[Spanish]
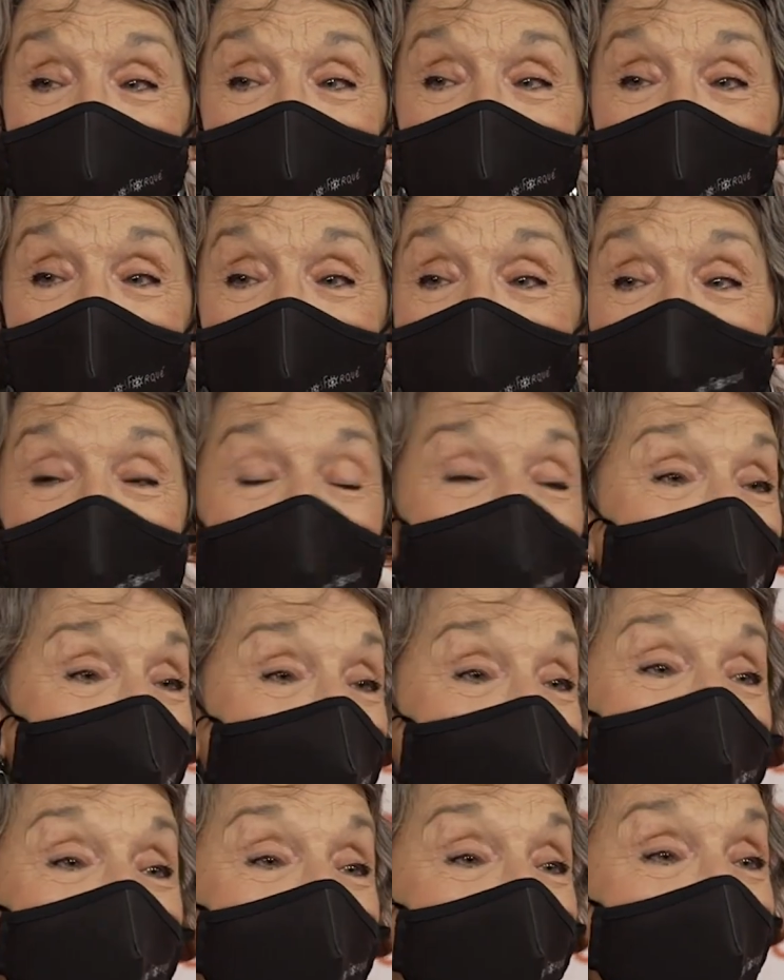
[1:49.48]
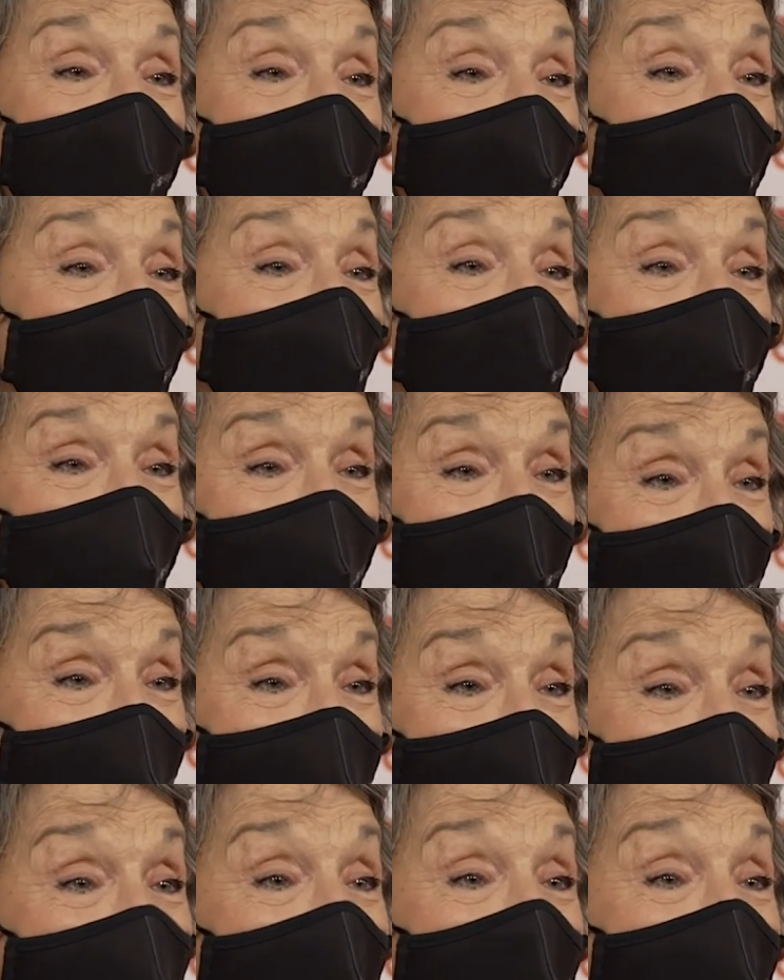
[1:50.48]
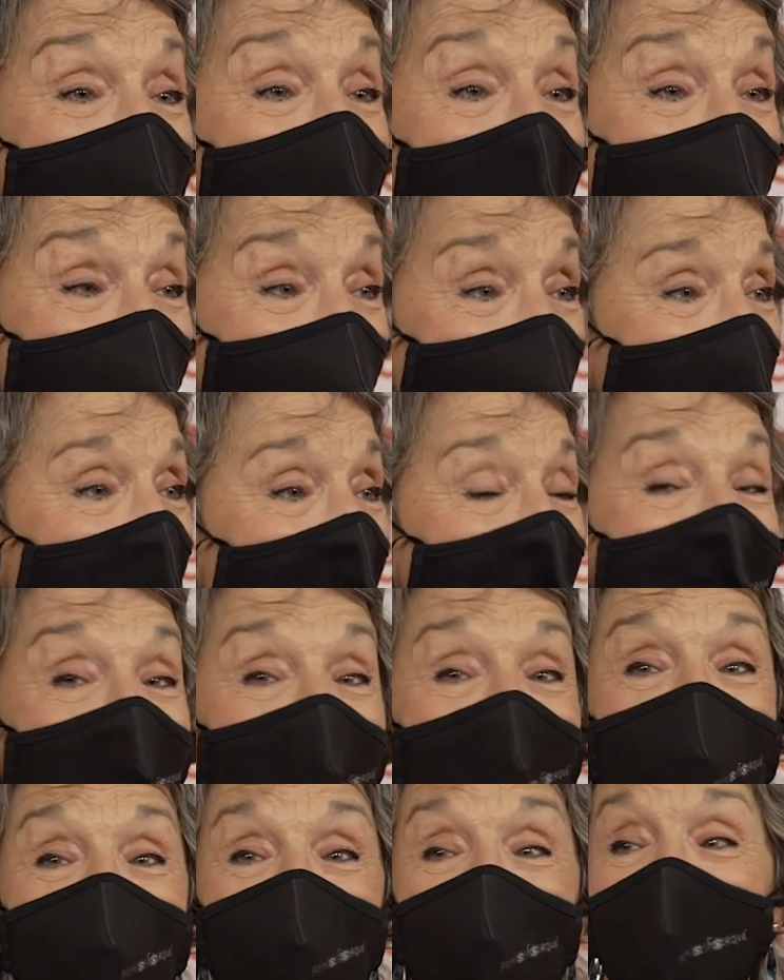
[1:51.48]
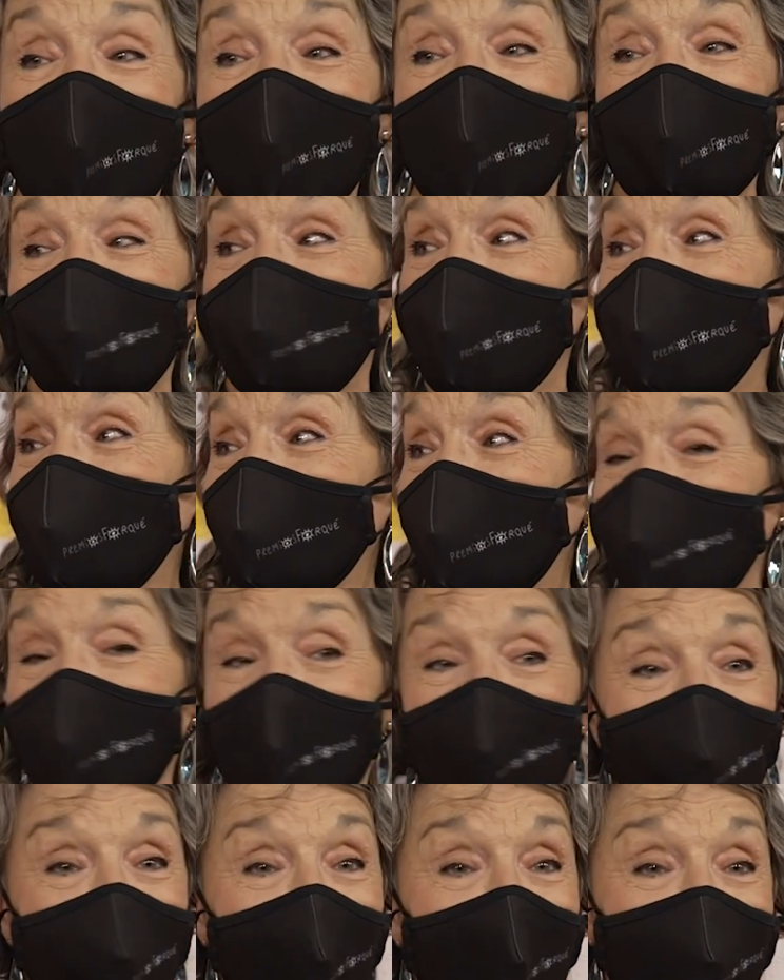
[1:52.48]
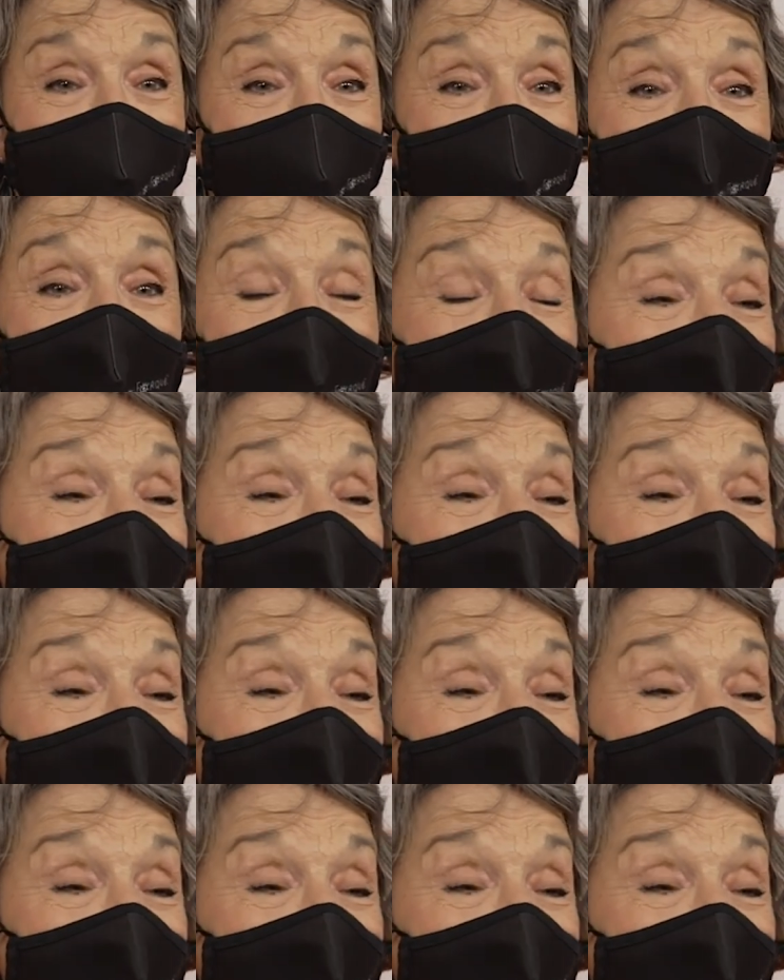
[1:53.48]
me marcó mucho Siete novias para siete hermanos, que es una de las películas más